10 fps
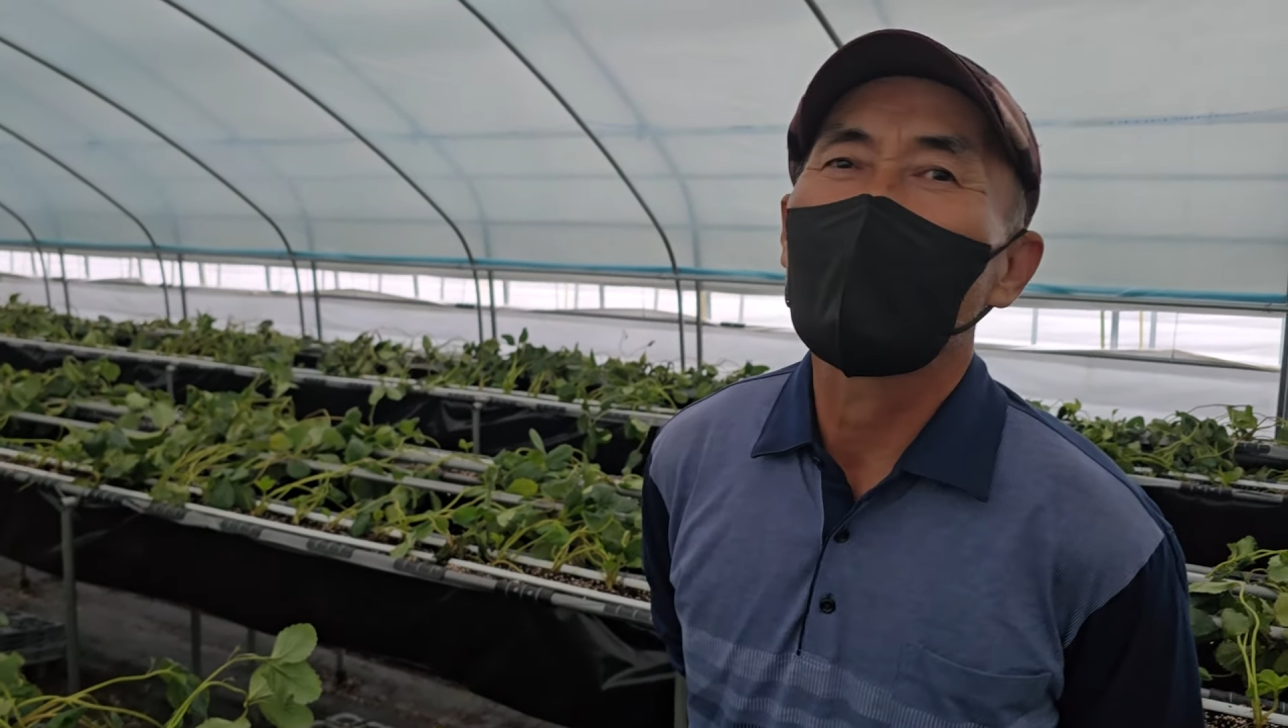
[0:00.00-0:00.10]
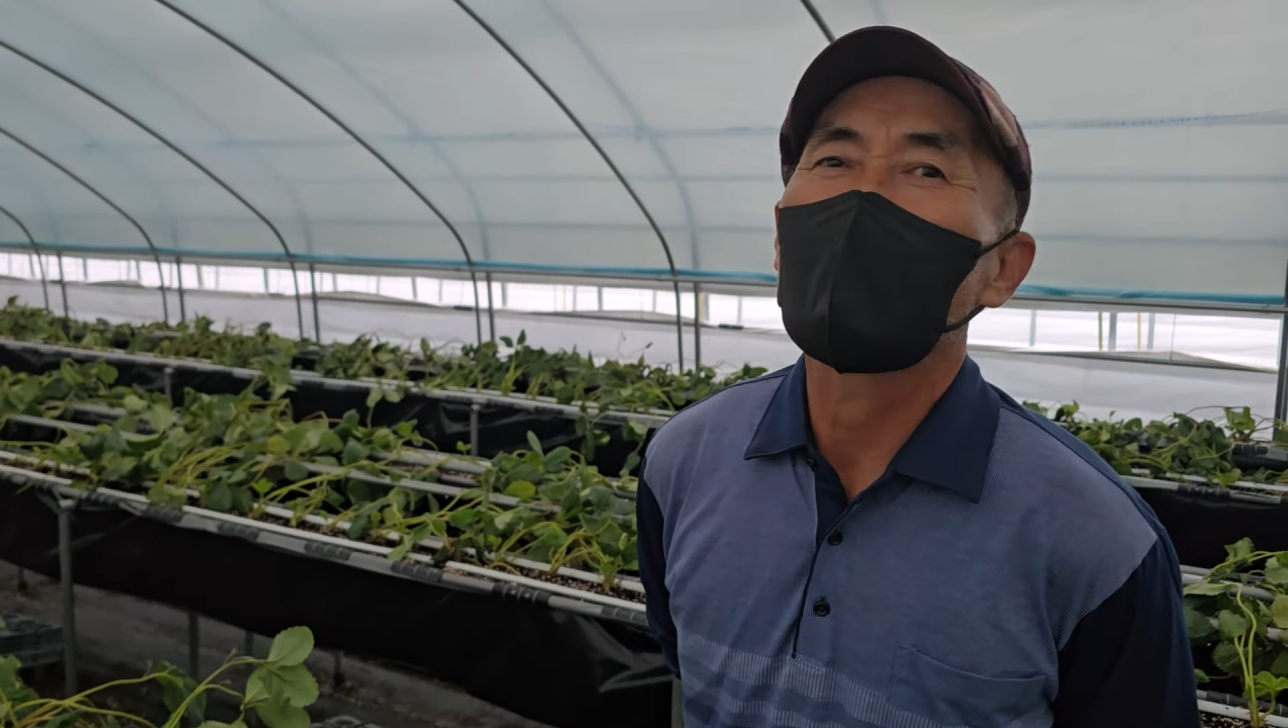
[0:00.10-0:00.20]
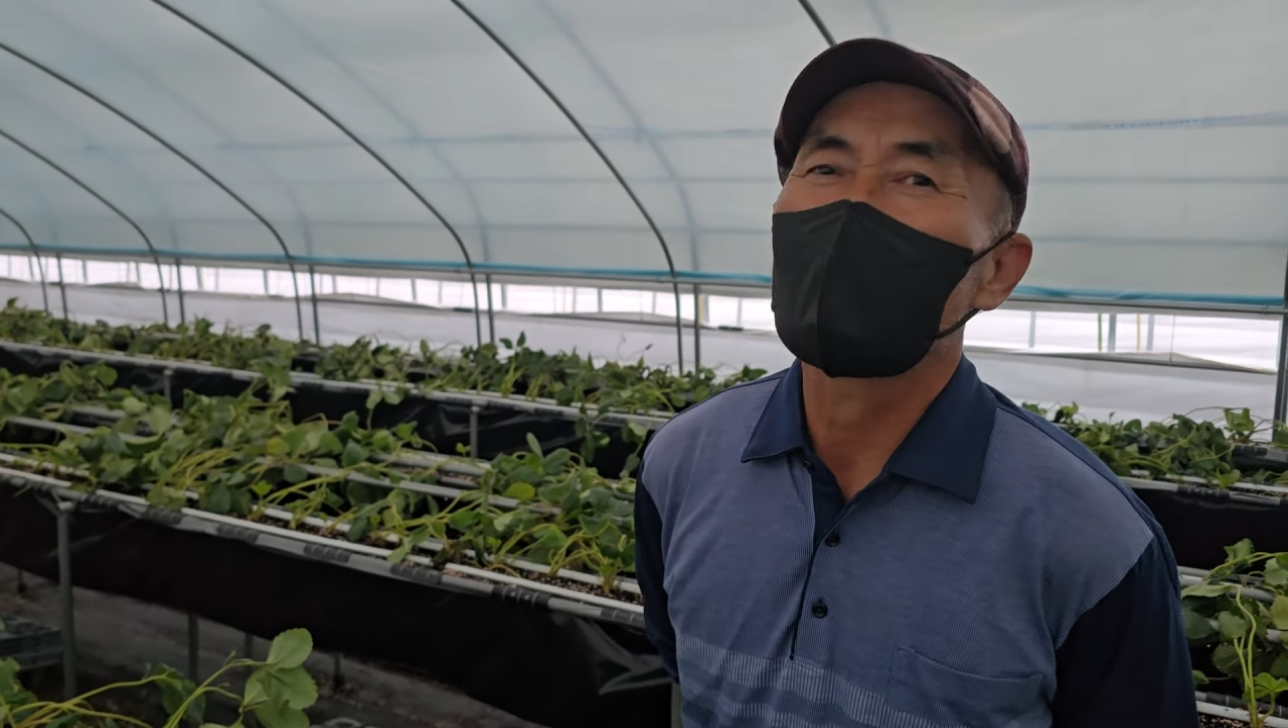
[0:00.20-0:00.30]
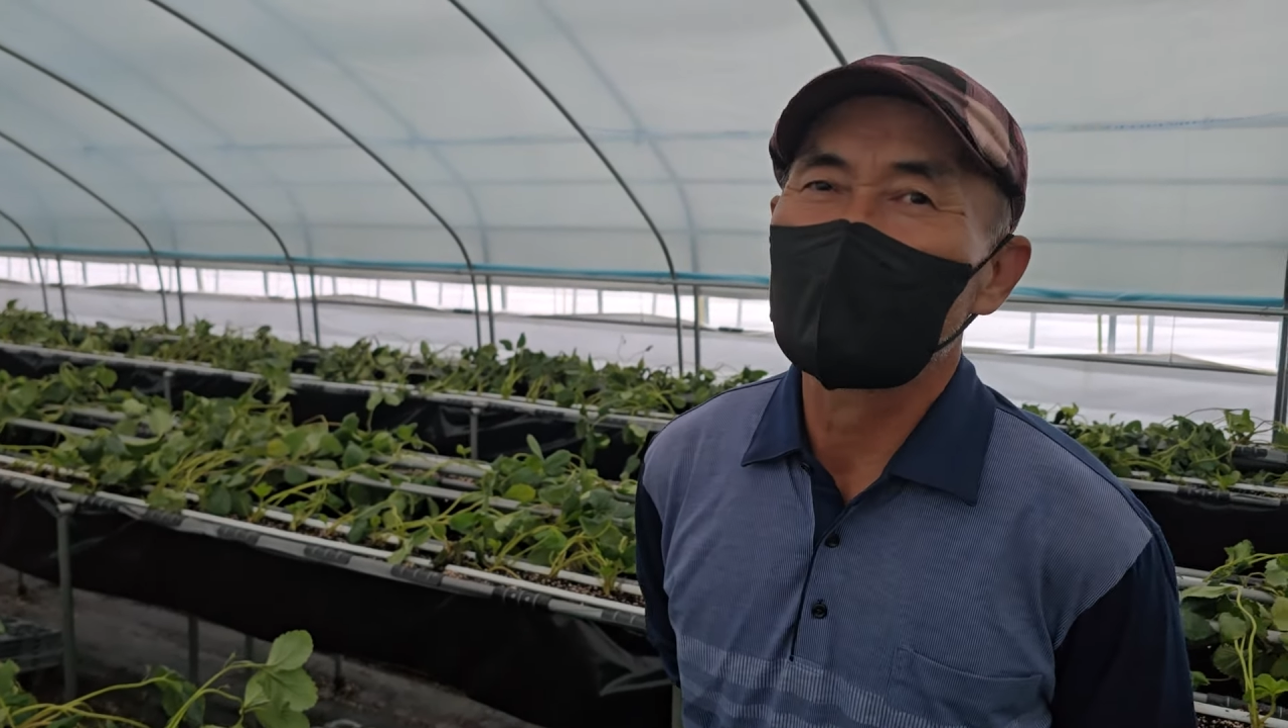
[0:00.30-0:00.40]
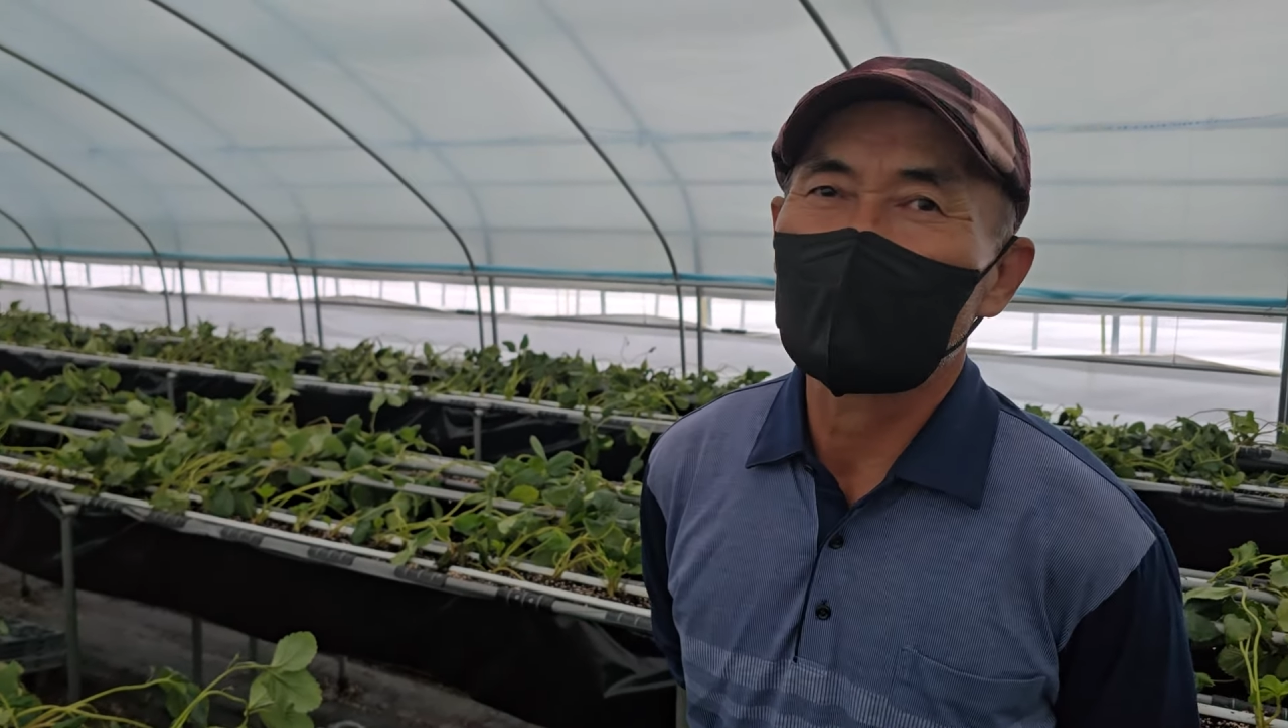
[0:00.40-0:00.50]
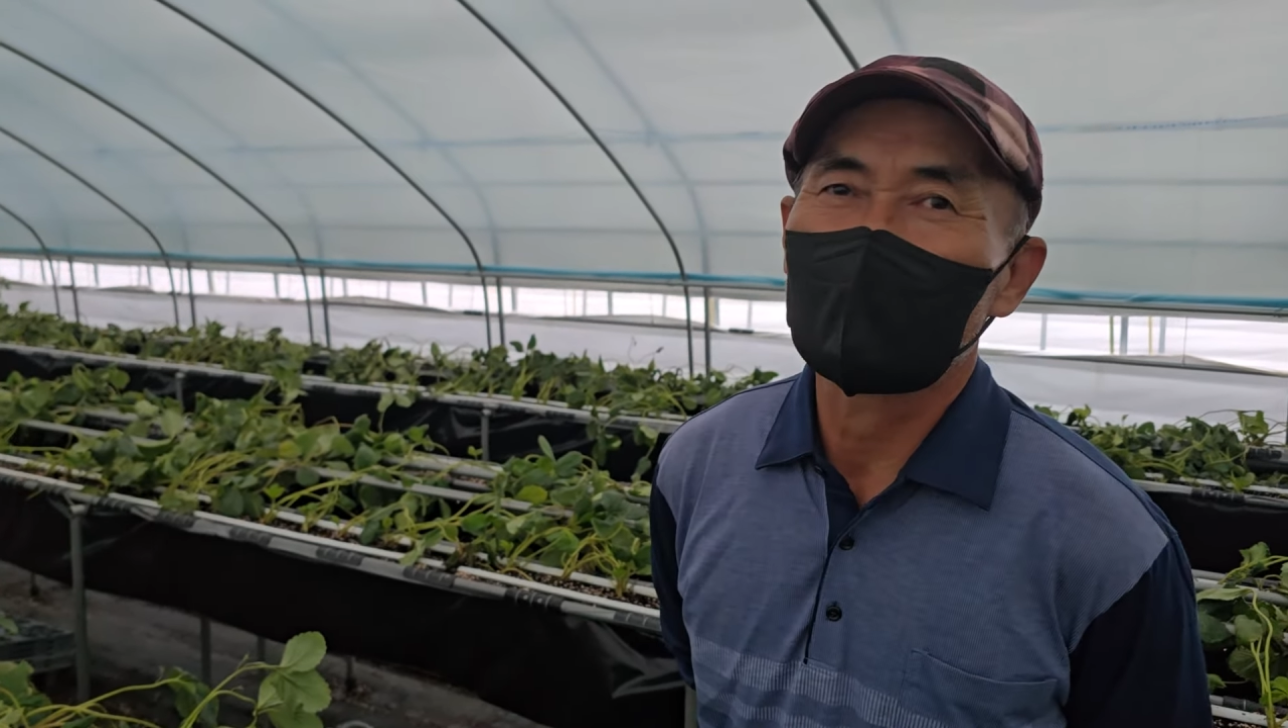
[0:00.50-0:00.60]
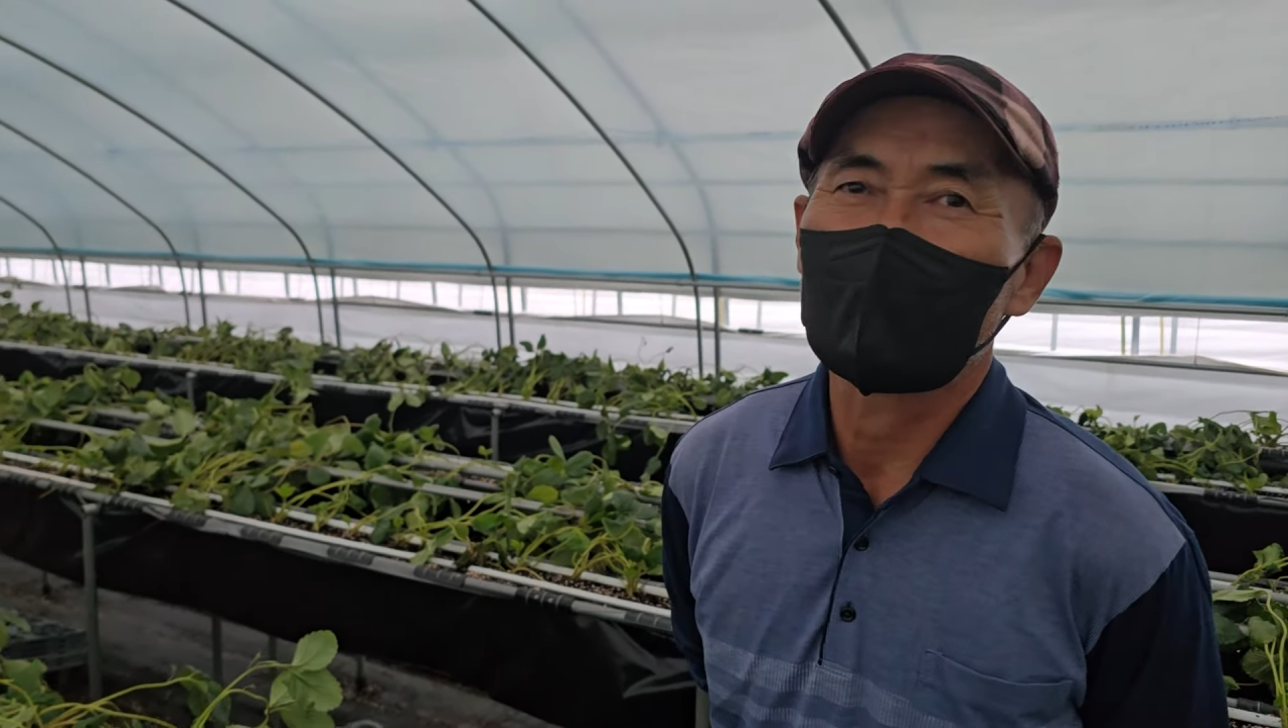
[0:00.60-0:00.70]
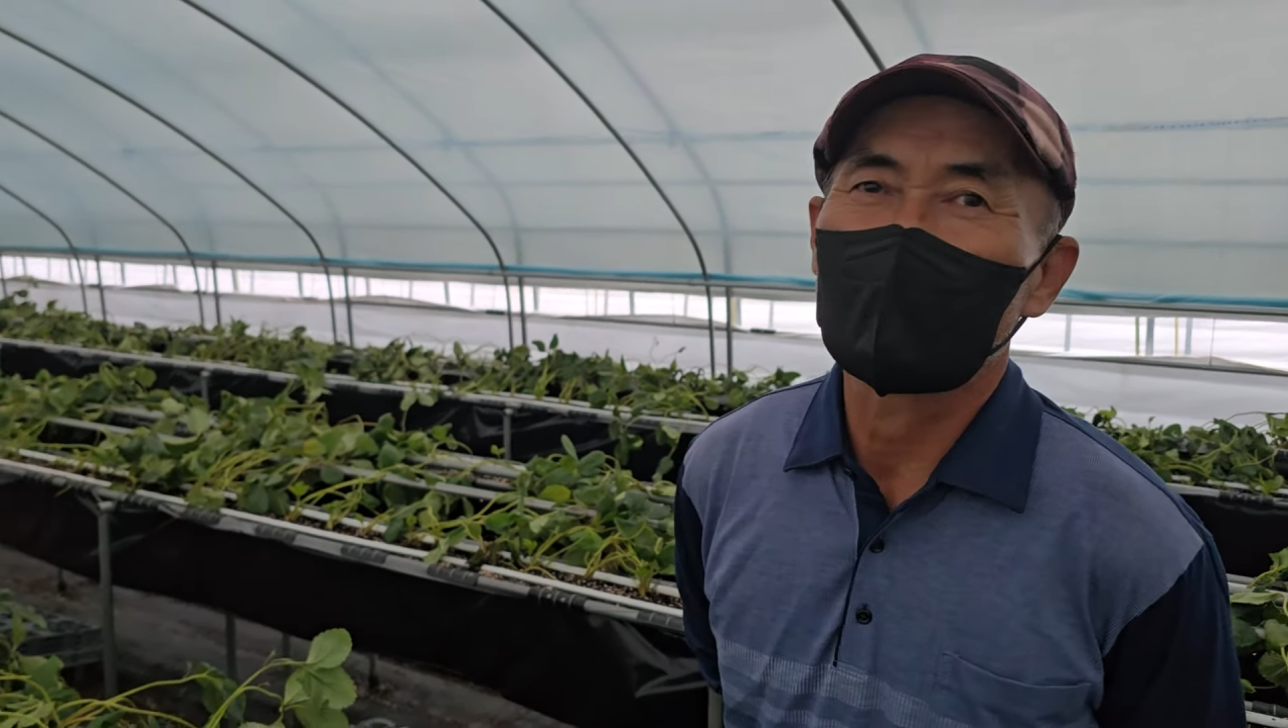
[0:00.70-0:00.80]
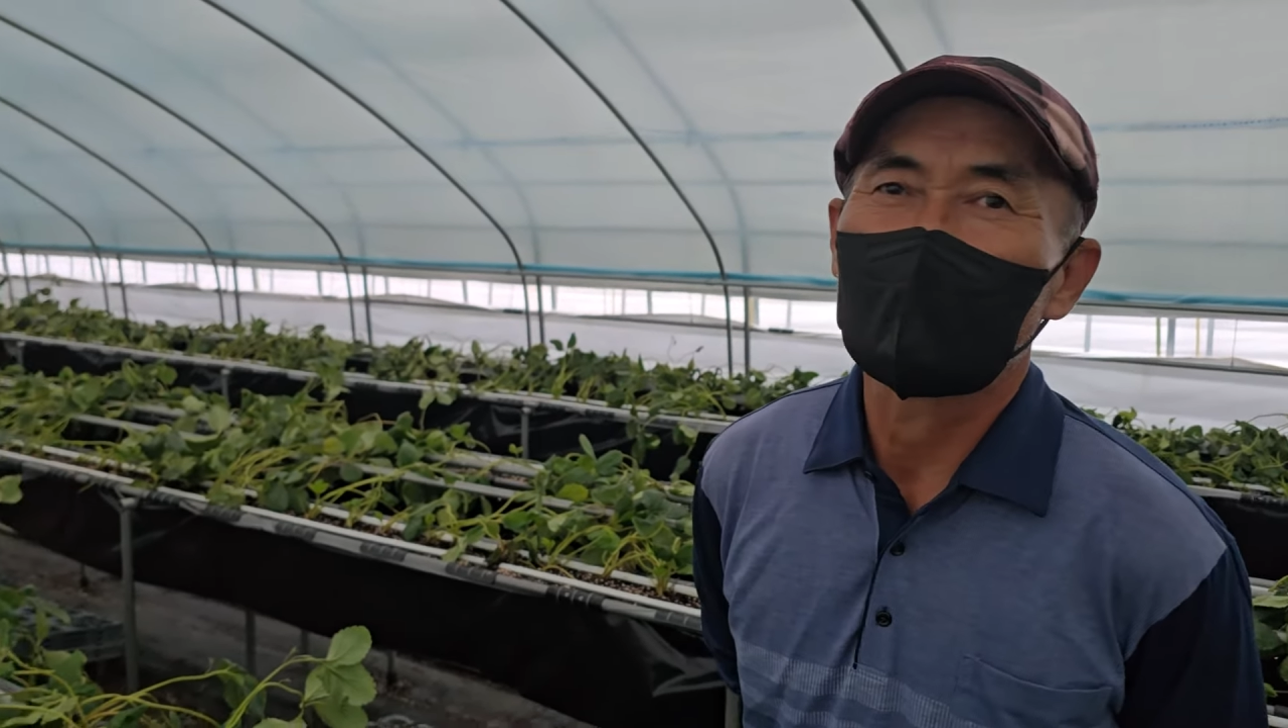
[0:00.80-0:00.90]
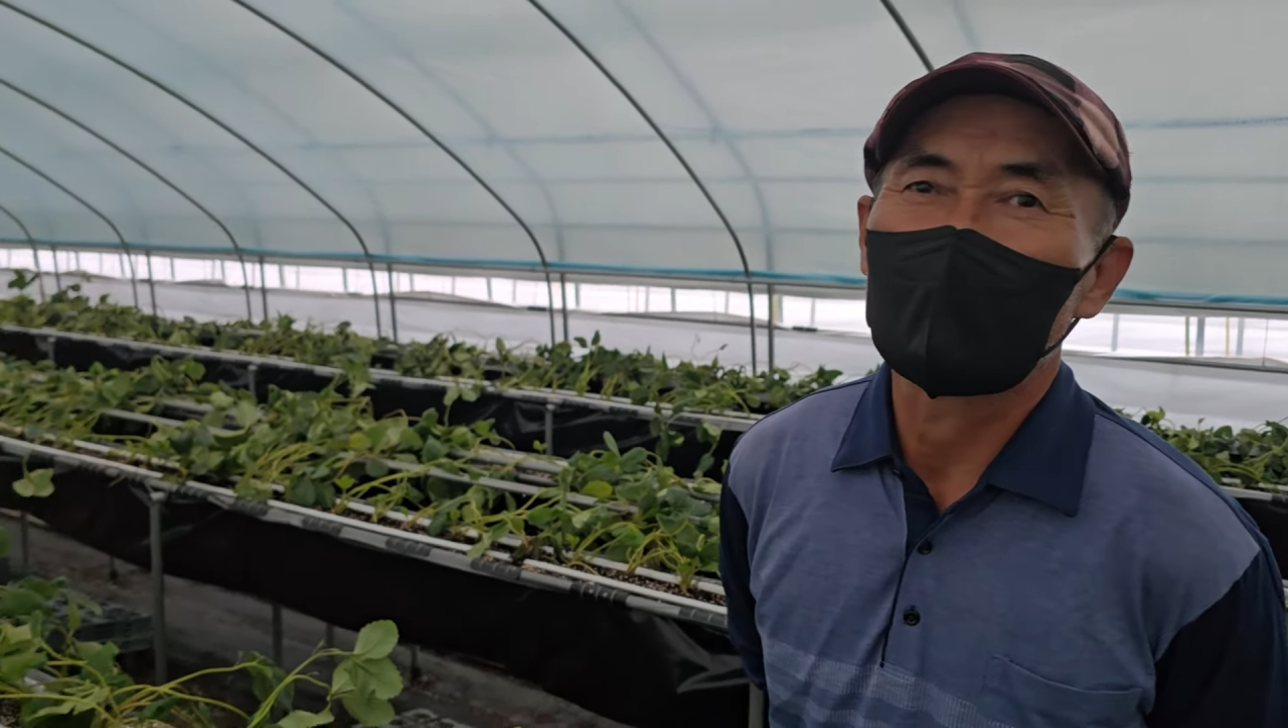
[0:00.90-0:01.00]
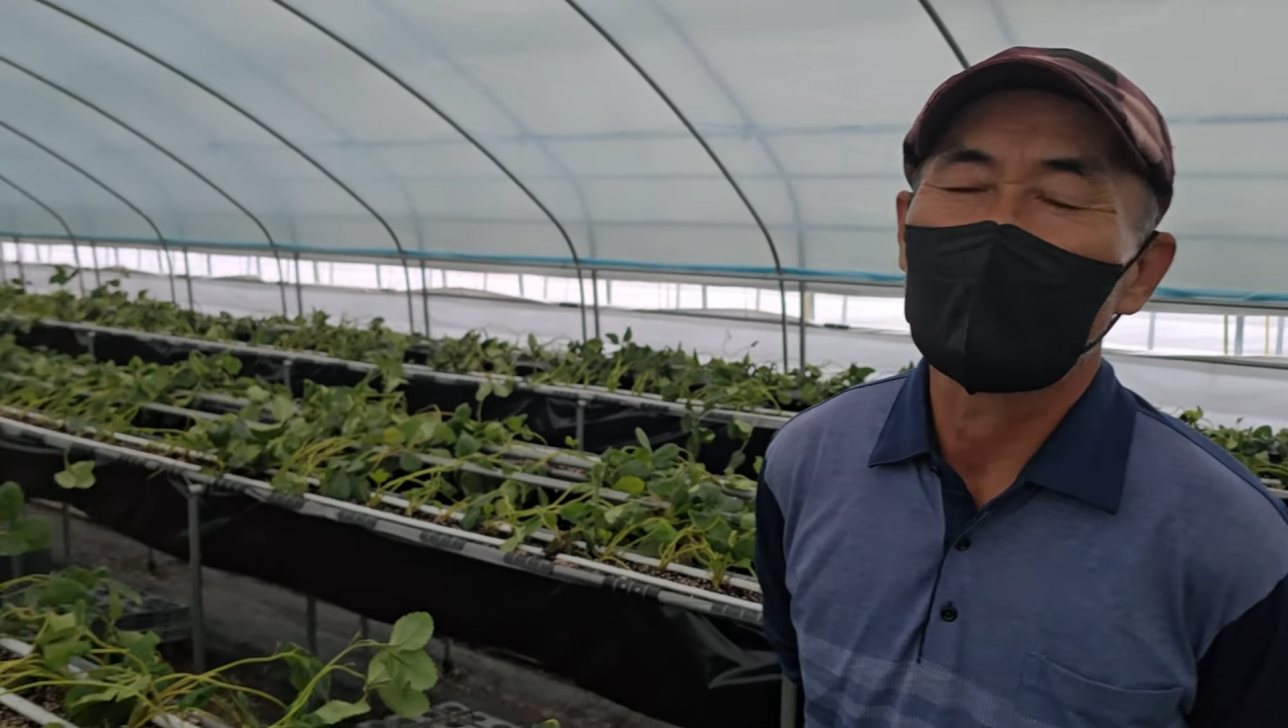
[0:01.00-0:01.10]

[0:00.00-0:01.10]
몰랐어. 예,